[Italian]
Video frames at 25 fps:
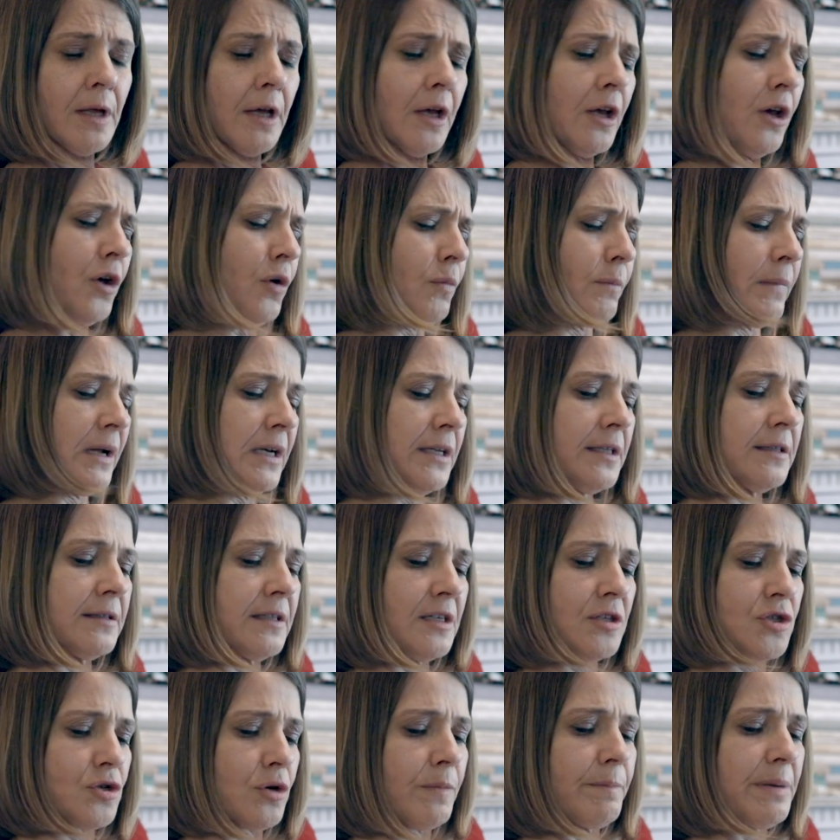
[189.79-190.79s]
È un
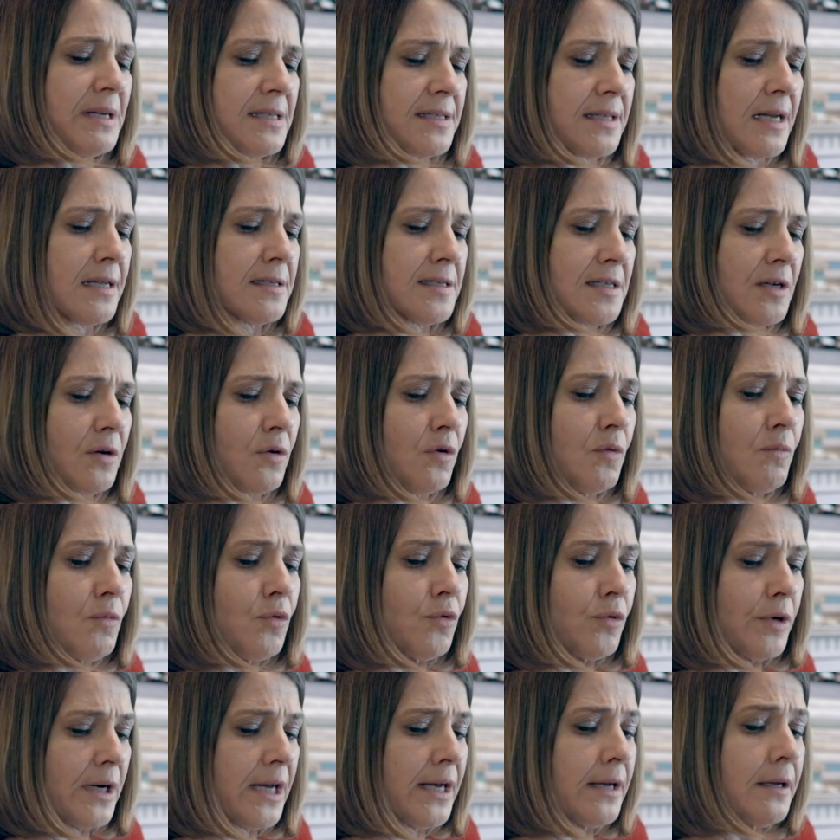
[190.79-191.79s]
malinteso abbastanza
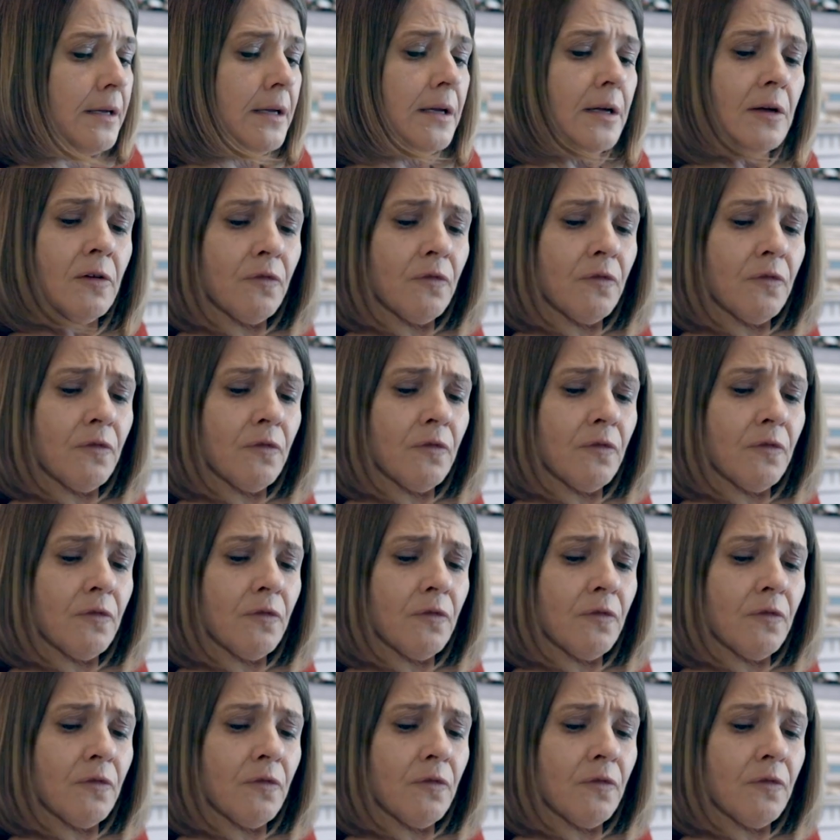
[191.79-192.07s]
comune,